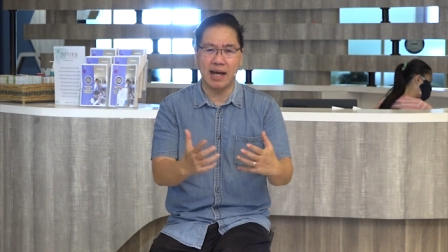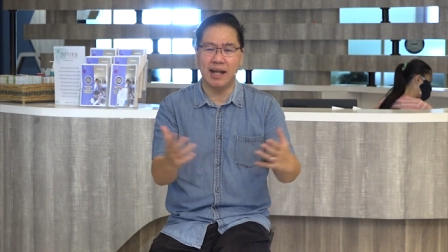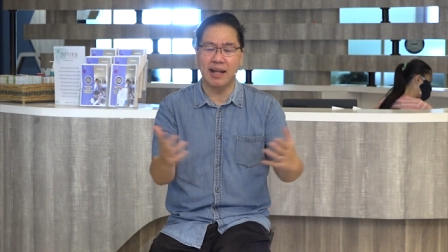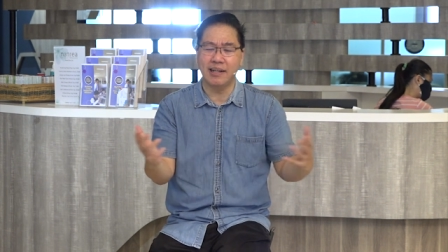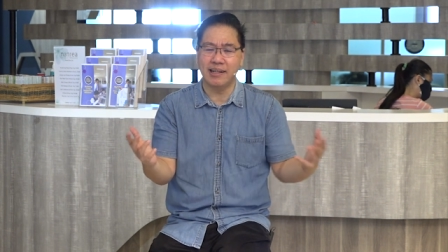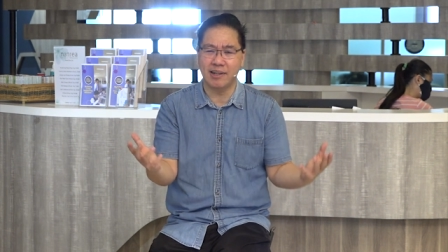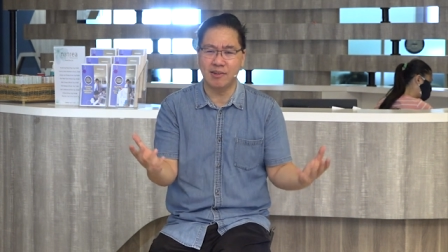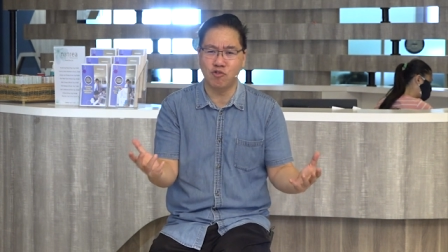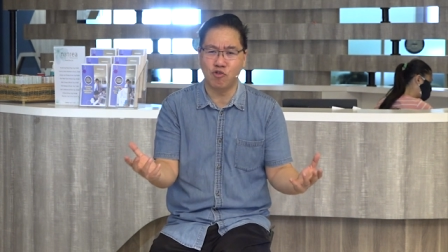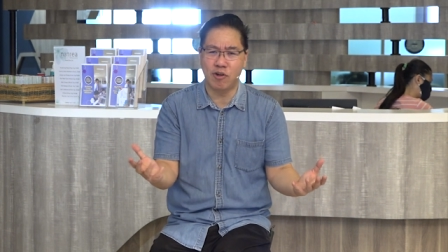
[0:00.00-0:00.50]
hal
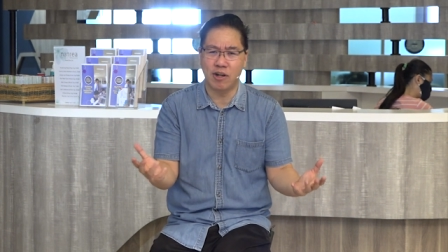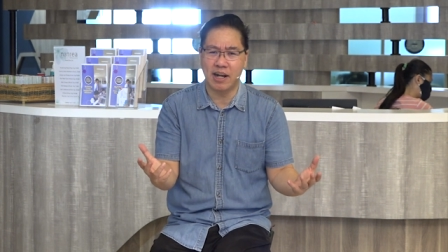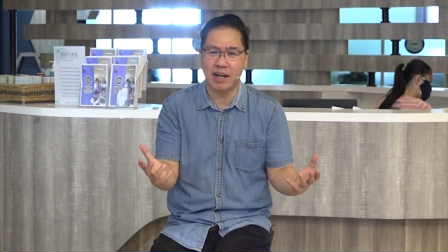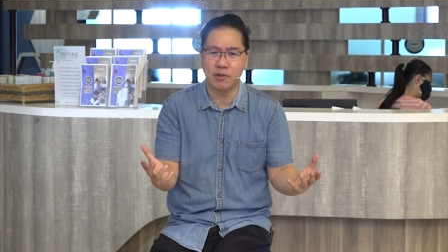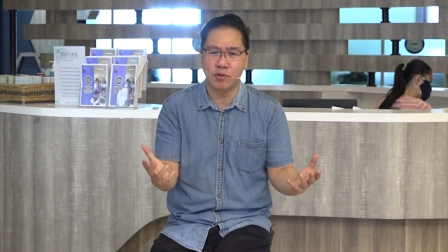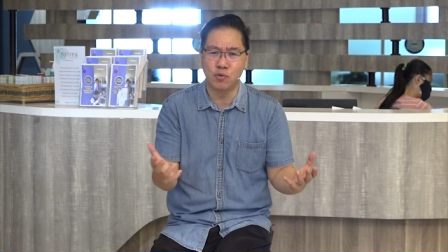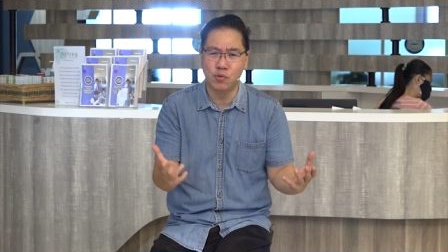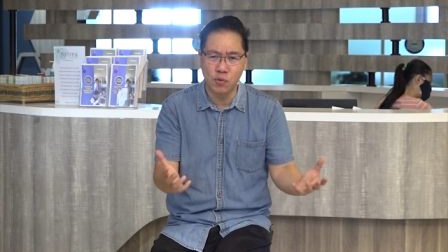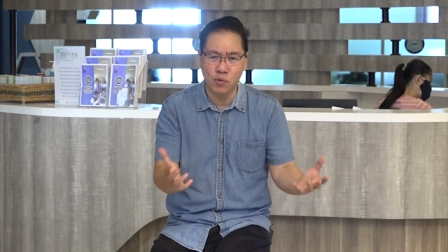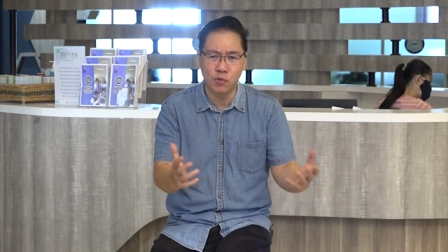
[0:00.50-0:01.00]
yang saudara
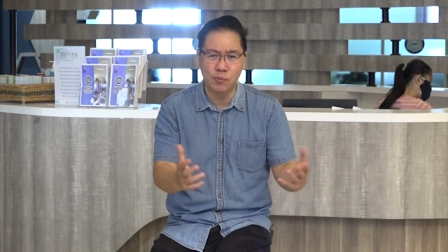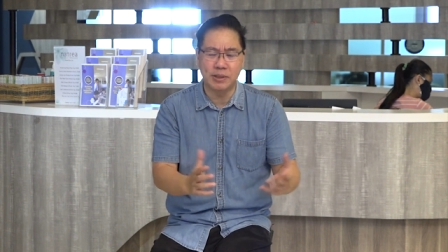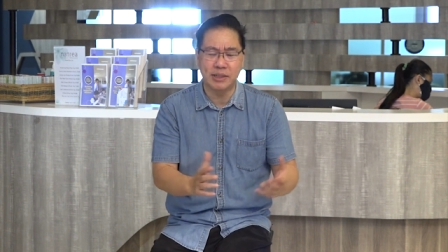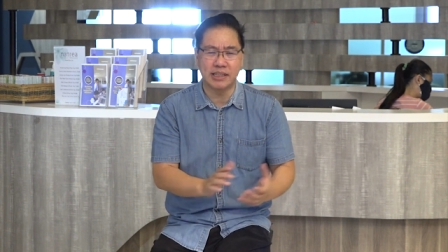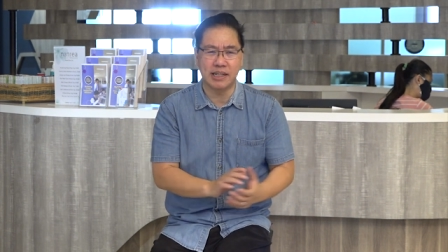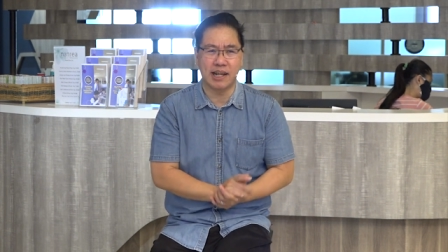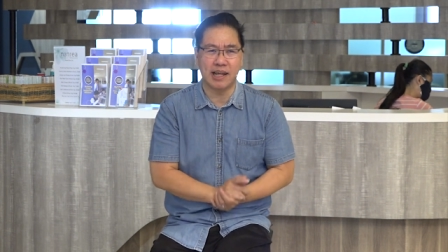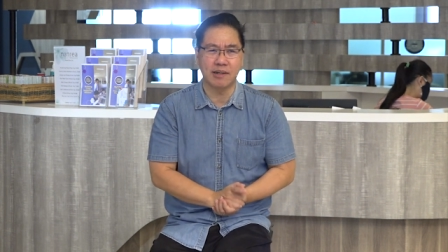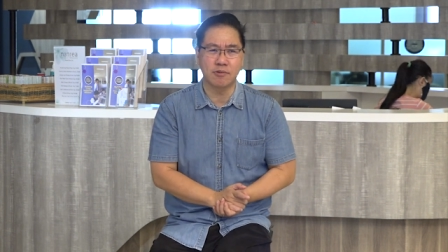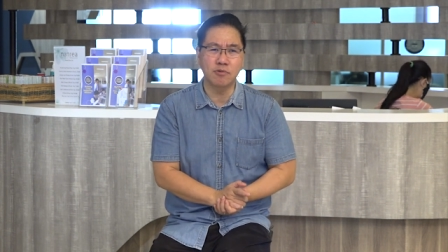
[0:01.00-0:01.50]
dulu
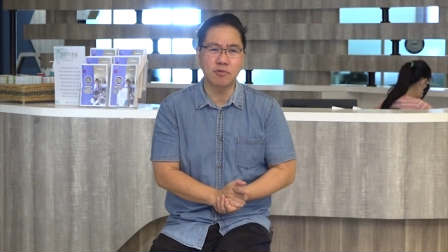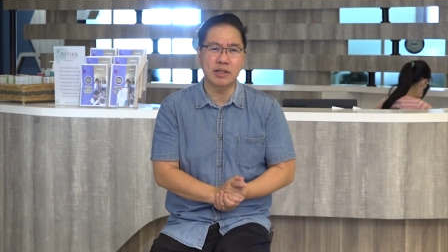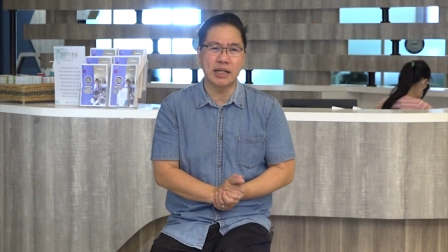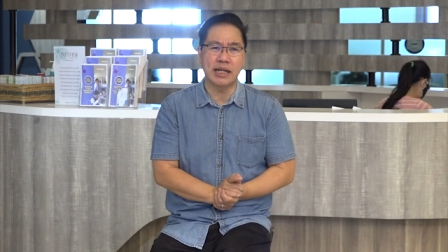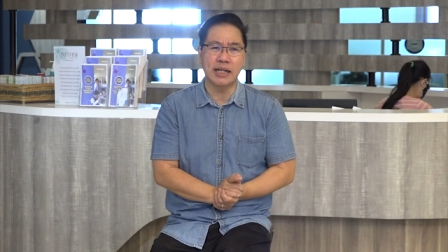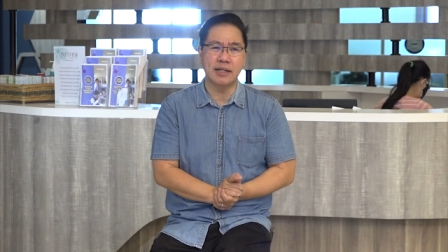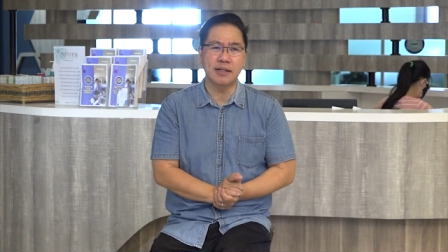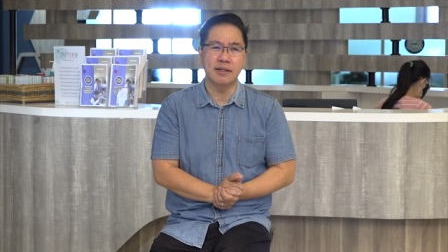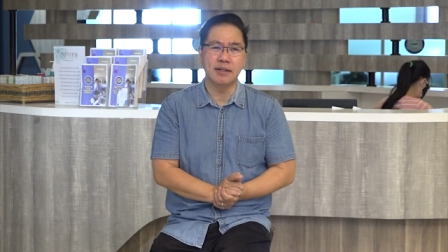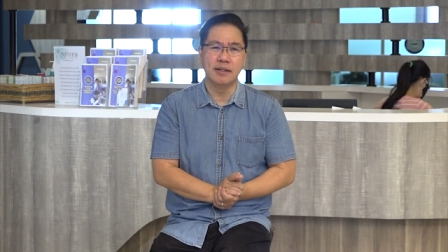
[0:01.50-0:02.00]
bisa
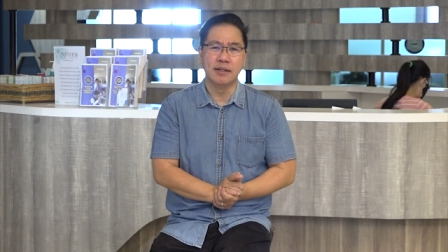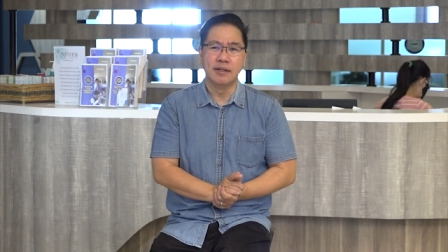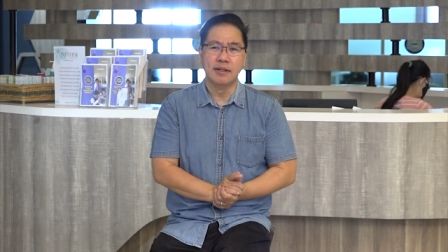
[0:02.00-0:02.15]
lakukan